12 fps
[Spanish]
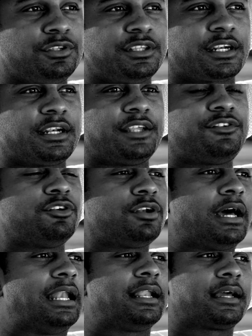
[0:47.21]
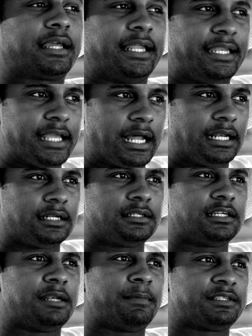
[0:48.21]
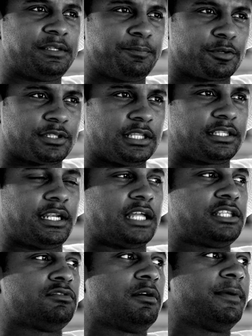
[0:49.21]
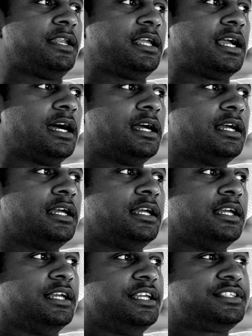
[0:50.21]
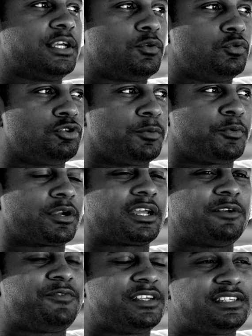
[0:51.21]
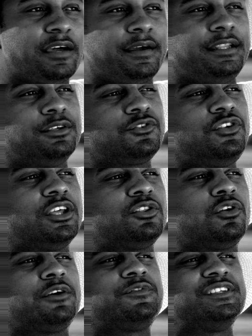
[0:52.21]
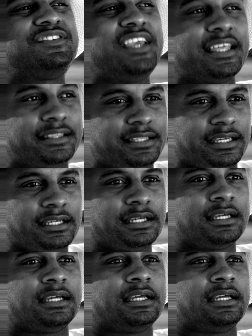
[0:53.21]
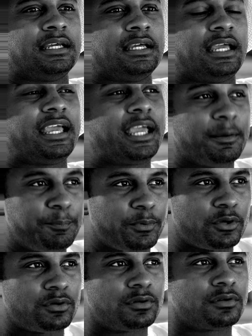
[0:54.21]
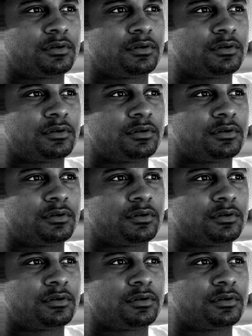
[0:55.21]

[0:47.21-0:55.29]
internacional genial, el más importante de Latinoamérica. Y segundo, porque el FIXI ha venido siendo eficiente, ejemplo